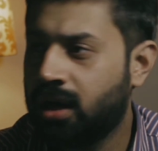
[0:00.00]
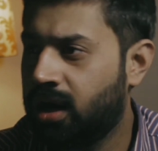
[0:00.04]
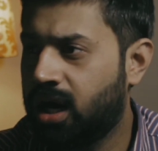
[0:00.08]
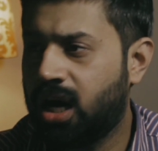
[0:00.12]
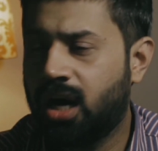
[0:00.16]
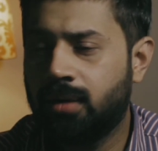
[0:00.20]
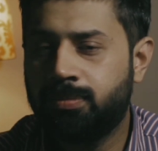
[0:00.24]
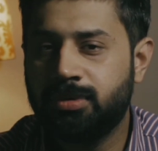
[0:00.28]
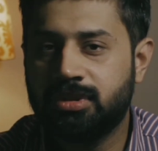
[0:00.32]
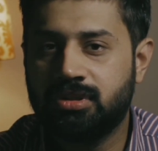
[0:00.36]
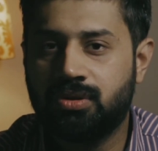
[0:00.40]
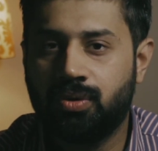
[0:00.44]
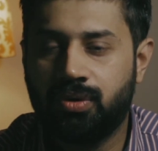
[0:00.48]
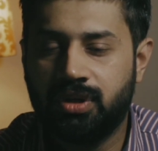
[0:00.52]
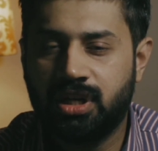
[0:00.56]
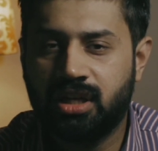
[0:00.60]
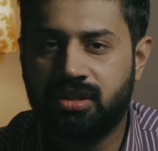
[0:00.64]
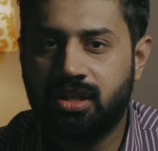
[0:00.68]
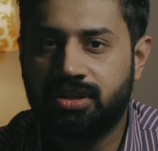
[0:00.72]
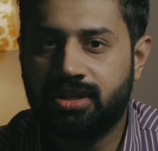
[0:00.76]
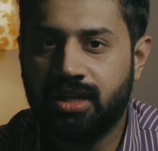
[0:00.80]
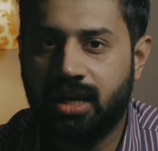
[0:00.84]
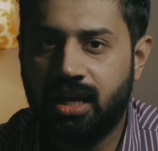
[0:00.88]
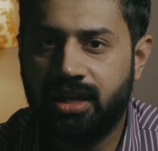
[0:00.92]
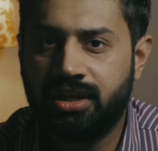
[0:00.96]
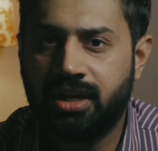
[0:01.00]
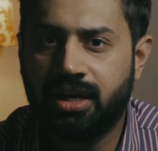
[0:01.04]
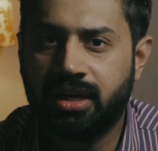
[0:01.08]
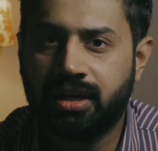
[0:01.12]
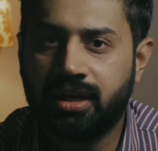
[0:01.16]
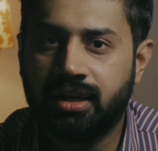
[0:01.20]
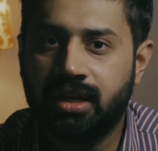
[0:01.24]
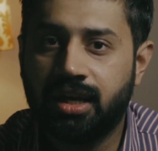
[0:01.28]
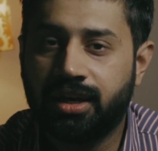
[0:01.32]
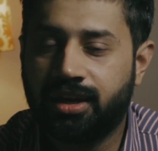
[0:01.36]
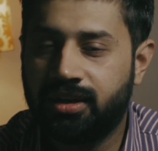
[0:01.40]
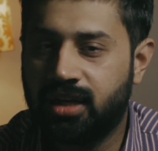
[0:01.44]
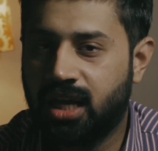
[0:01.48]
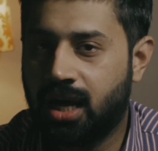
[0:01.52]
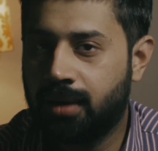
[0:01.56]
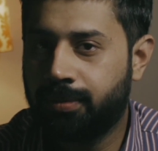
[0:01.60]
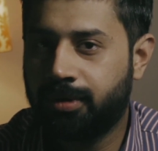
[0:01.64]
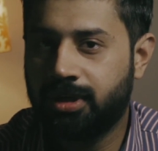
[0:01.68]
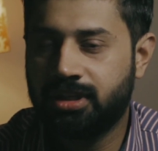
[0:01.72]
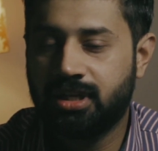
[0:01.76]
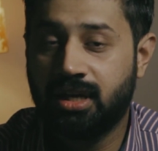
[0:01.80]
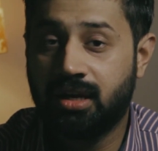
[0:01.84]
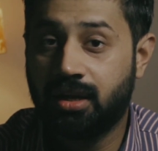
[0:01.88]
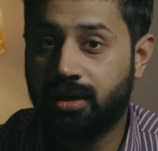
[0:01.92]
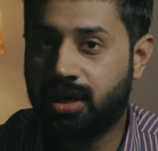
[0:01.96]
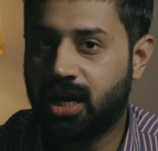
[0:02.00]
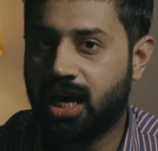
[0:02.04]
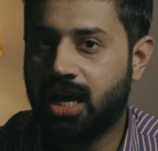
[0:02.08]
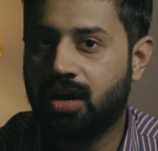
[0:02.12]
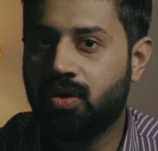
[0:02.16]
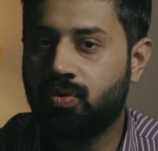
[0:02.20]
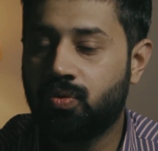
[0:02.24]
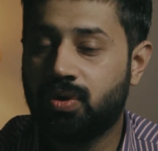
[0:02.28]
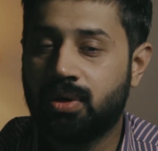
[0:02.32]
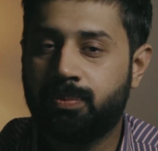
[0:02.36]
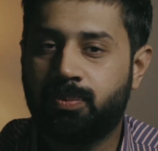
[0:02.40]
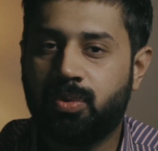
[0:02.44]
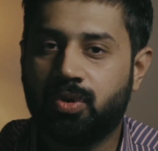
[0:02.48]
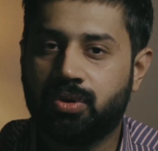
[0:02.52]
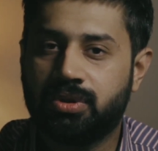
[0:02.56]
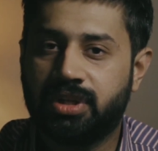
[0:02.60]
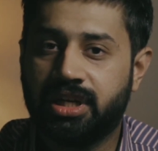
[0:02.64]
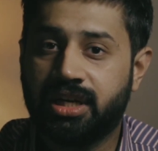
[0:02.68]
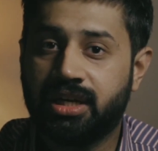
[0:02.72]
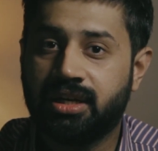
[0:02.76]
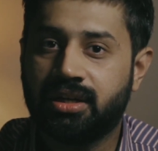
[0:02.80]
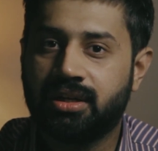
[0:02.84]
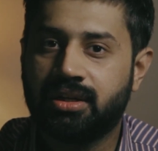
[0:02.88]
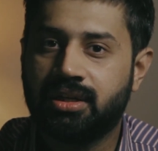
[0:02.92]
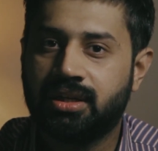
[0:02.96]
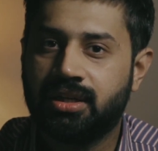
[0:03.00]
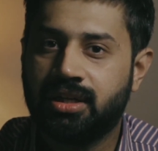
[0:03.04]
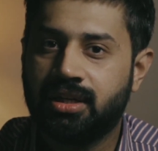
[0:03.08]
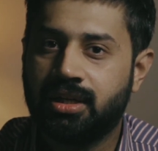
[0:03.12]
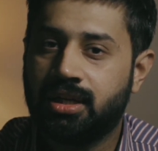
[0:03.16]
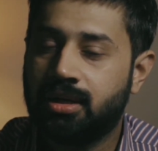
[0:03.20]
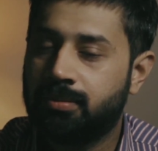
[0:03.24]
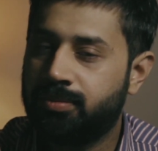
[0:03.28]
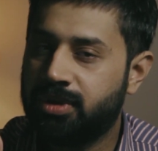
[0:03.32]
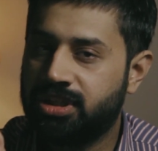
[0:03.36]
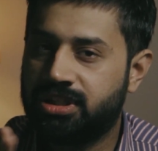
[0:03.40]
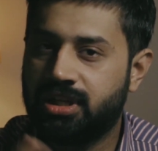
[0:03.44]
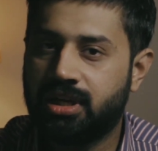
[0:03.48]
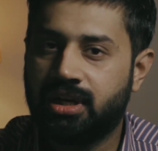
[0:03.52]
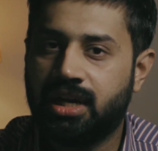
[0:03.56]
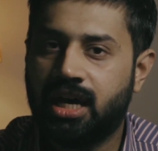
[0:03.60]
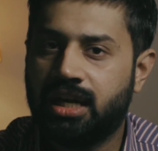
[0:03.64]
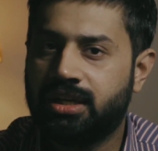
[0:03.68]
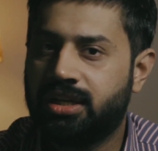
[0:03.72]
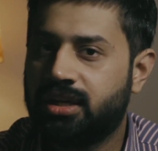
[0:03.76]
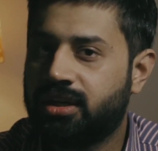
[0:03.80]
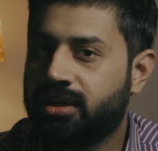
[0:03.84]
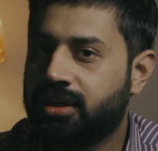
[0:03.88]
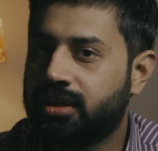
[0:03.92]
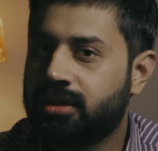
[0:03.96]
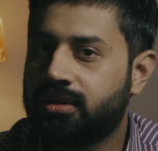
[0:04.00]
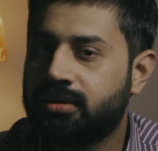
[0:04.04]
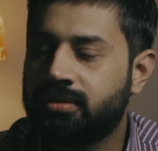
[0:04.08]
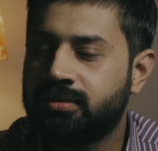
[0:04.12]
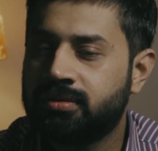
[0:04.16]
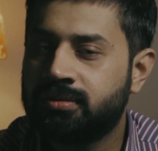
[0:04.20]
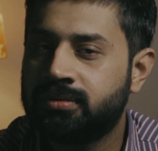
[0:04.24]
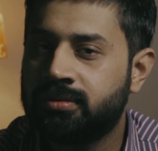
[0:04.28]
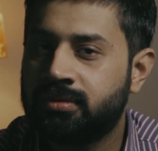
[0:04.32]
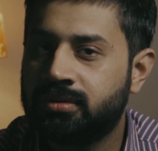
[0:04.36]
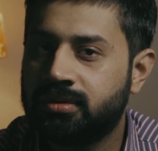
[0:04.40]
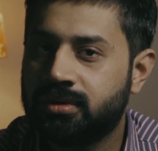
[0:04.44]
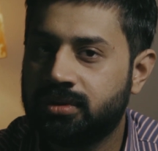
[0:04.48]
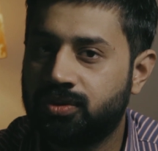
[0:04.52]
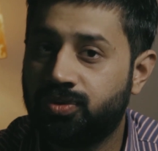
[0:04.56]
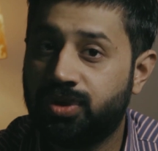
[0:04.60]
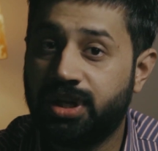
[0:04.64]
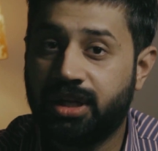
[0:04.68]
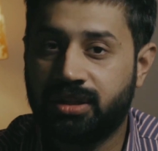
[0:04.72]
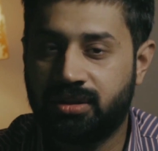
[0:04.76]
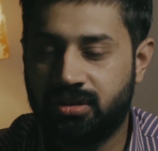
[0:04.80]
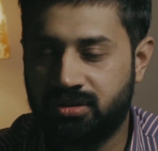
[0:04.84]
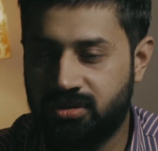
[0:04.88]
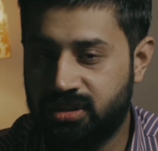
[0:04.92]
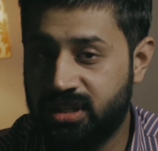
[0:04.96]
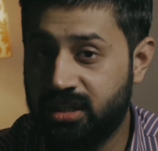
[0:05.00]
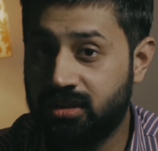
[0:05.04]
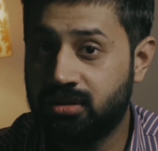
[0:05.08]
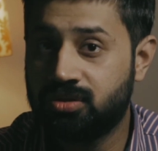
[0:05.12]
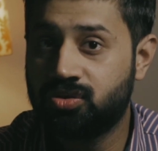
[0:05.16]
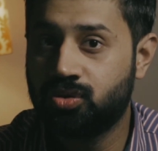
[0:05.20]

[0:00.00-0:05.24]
आप इस दुनिया से चले जाएंगे लेकिन आपके ये लगाए हुए पौधे पीछे रह जाएंगे जो एक दिन